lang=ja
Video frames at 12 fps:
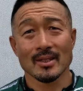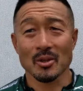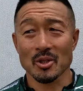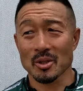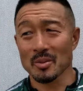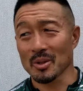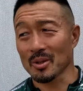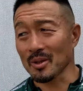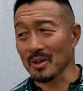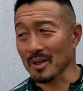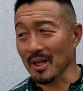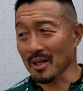国特殊無
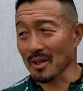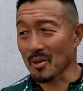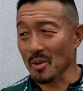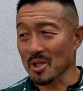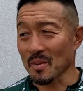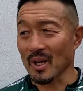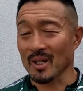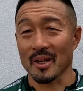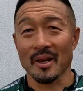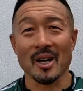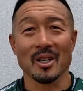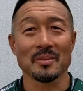双最近国士ばっか
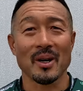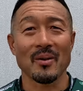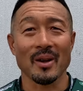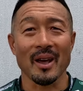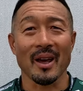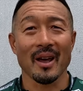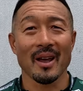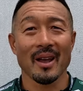だね悪魔はね